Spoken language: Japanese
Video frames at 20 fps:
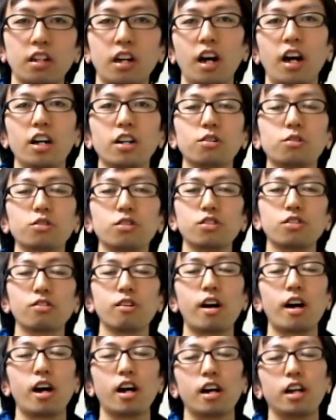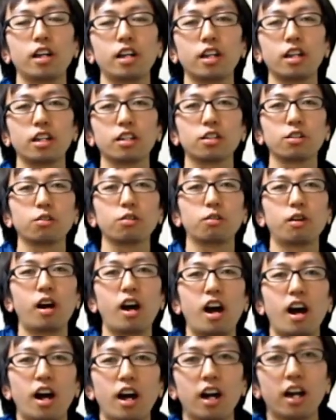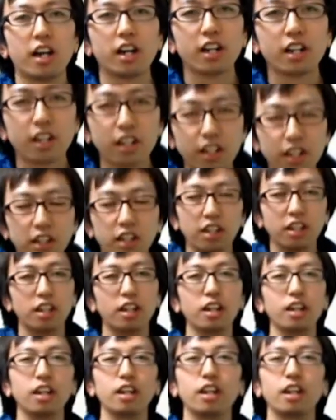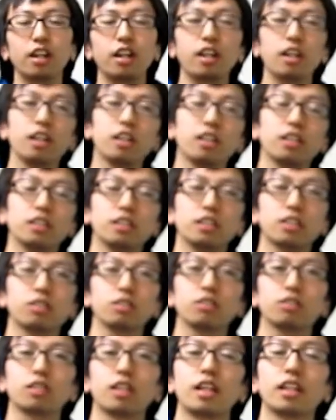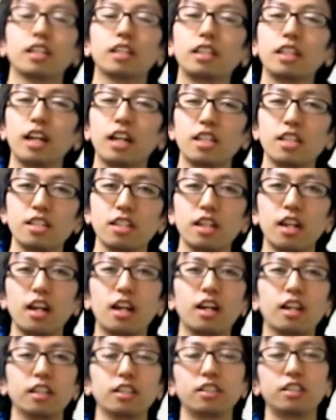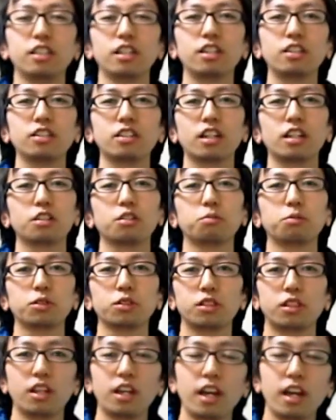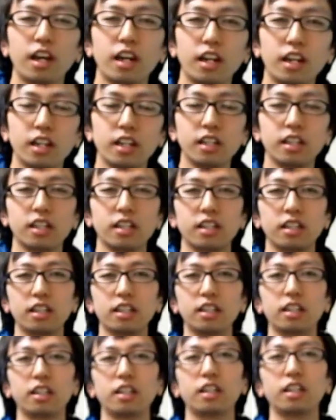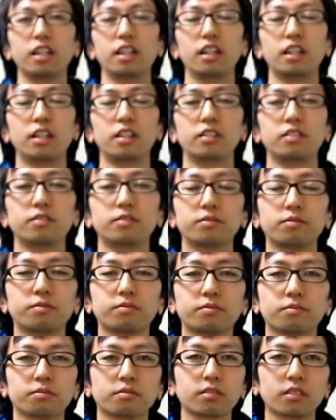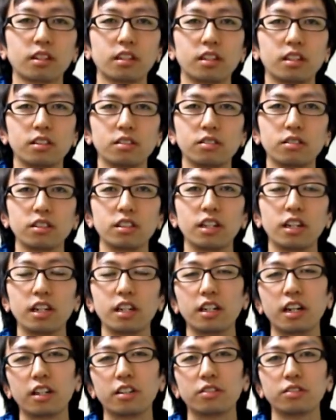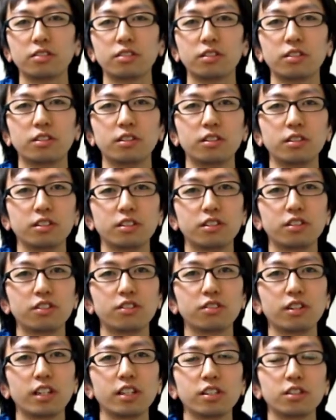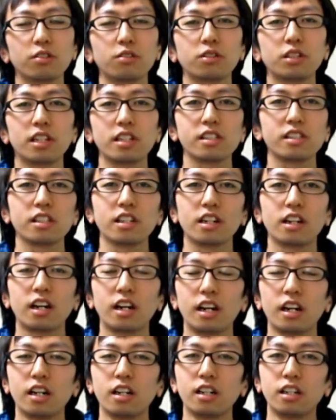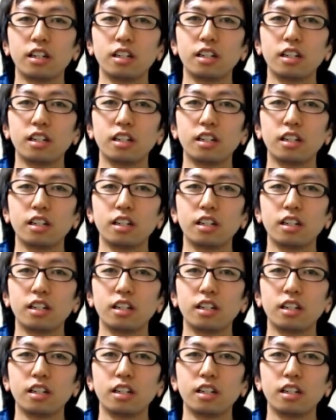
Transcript: はいこんにちは、えー、今日は、えー、ちょっと最近足が冷えるなと思って、えー、それであの父親に相談したら